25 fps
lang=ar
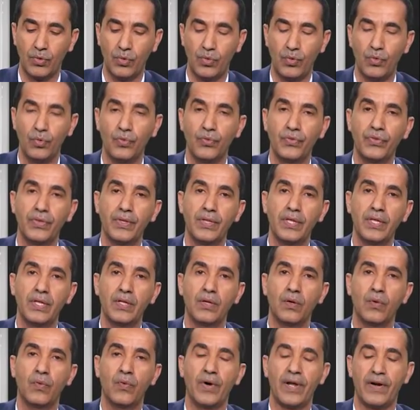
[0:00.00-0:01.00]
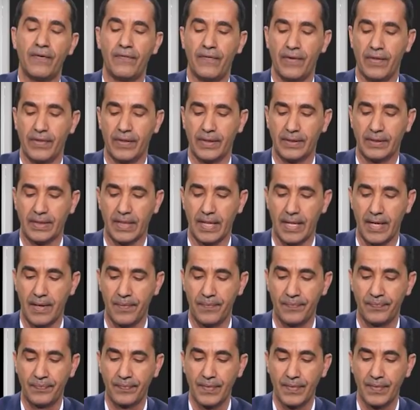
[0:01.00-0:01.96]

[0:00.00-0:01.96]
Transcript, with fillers: الحوثي ورفضتها